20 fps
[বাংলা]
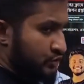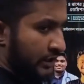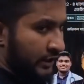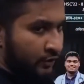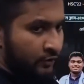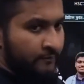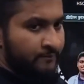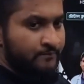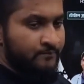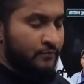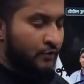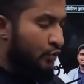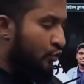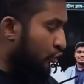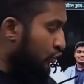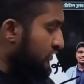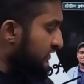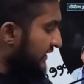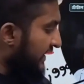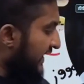জানো
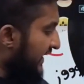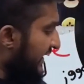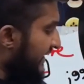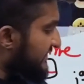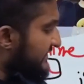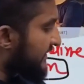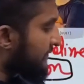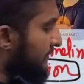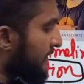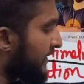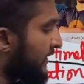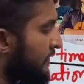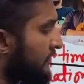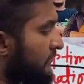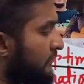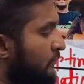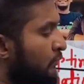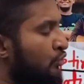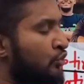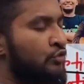কোচিংয়ের এক্সামের
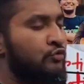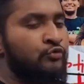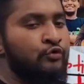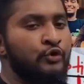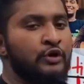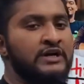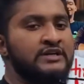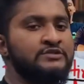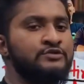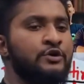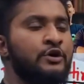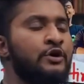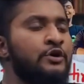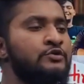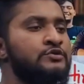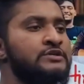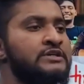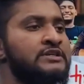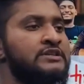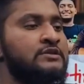মূল ফোকাস হওয়া
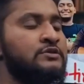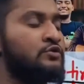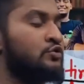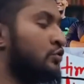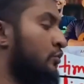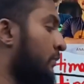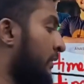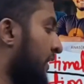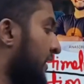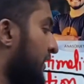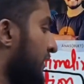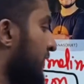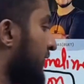উচিত তোমার